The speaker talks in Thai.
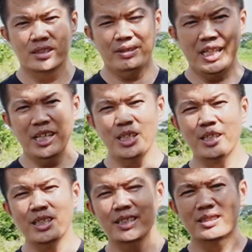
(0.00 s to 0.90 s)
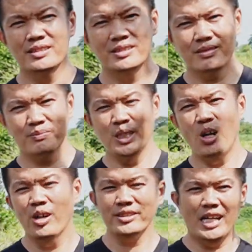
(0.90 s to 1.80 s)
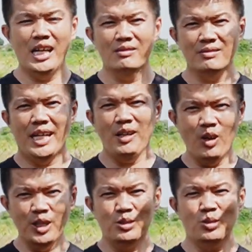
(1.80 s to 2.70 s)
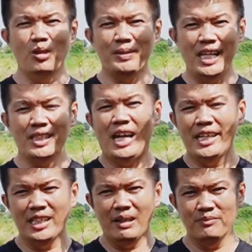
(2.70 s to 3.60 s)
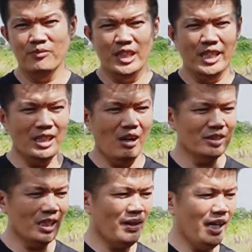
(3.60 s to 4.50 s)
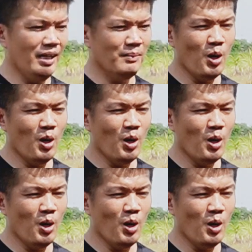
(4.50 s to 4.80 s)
สวัสดีพี่น้องชาวไร่อ้อยทั่วประเทศไทยนะครับวันนี้เราจะมา